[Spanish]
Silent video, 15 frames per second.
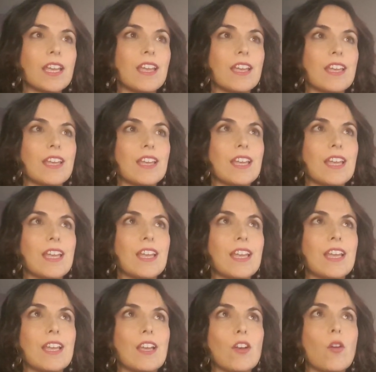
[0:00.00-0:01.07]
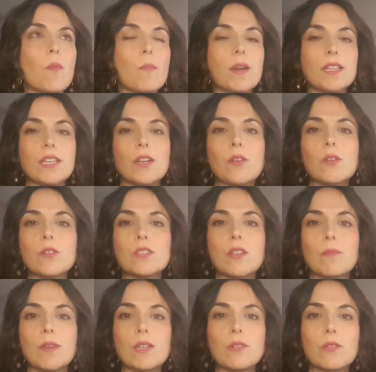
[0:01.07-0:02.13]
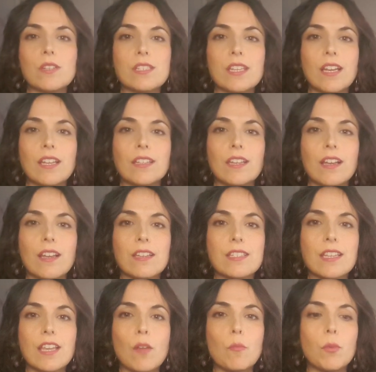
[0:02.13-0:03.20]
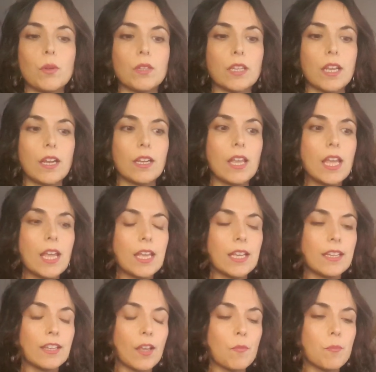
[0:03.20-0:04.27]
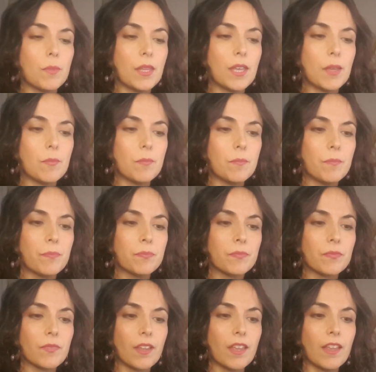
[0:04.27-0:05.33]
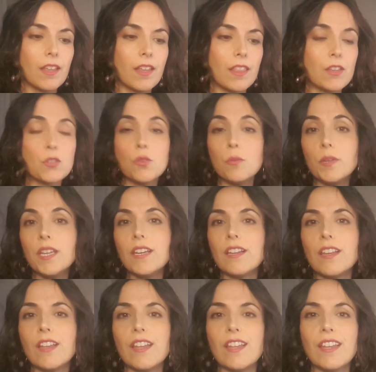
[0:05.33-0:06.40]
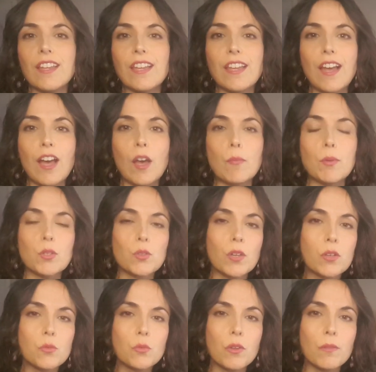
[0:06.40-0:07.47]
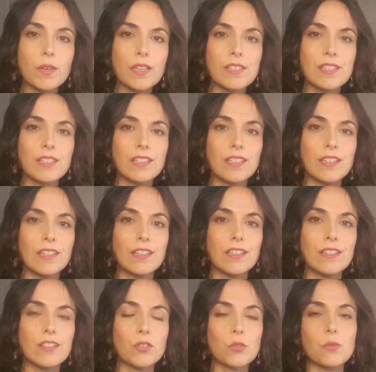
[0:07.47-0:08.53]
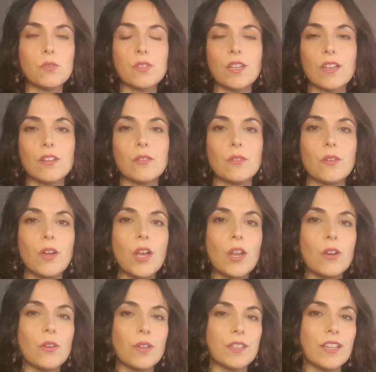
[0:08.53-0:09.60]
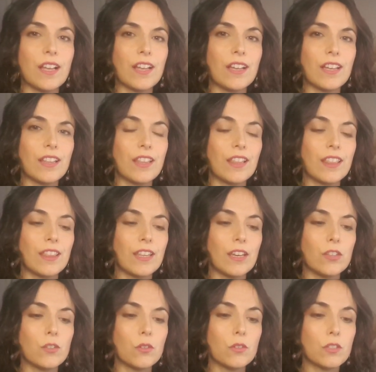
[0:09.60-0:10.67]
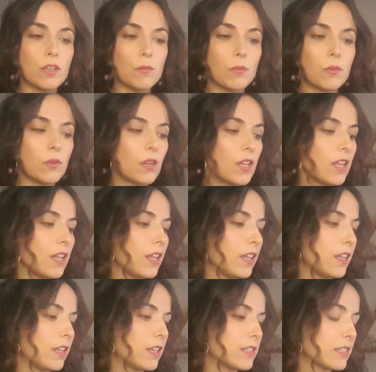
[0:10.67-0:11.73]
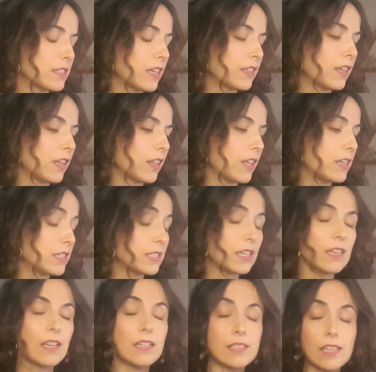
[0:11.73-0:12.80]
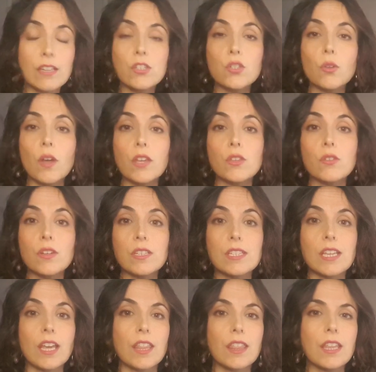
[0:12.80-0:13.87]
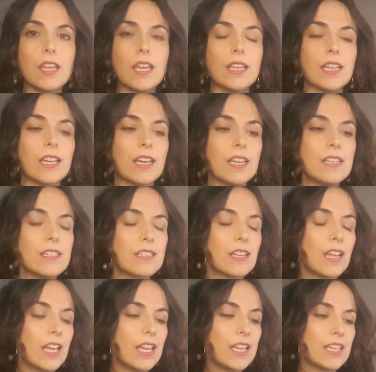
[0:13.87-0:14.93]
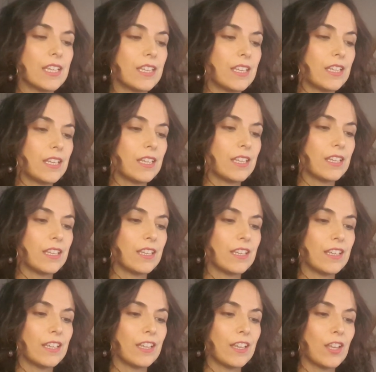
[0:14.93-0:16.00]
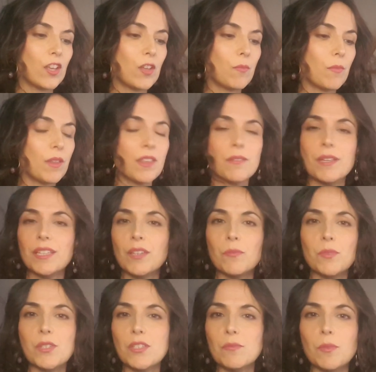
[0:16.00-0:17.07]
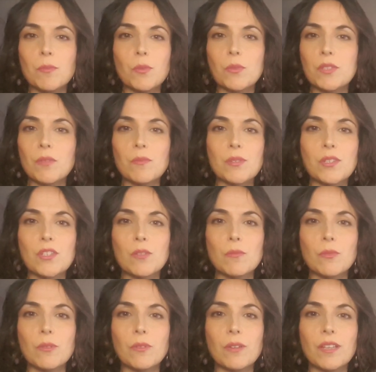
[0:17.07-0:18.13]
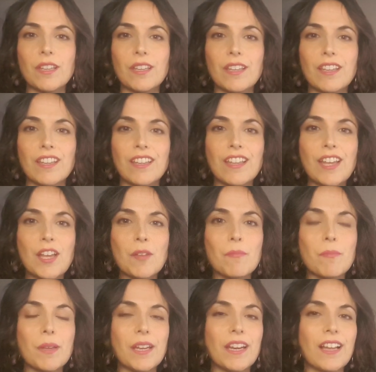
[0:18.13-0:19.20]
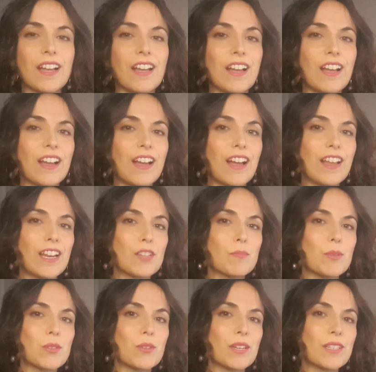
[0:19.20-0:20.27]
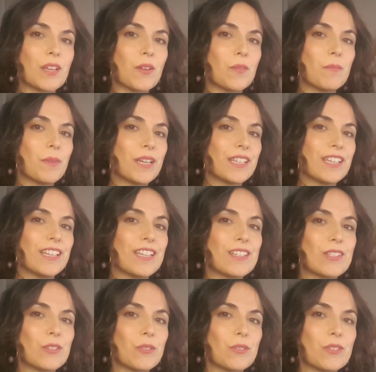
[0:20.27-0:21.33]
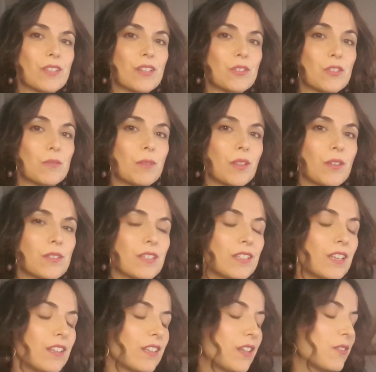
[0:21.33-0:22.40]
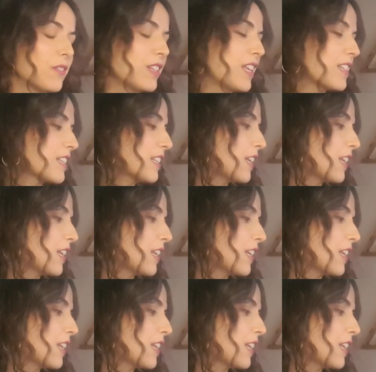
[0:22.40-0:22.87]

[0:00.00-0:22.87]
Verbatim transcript: eh, compartir con los demás lo que sea que tengas que aportar y también eh, descubrir eh, a personas nuevas y, escuchar lo, que tengan que decir. Yo llevo, este es el sexto año que se hace en inglés. Y, me divierte muchísimo, me gusta muchísimo eh, ver a, las personas que comparten estos, vídeos de 31 días de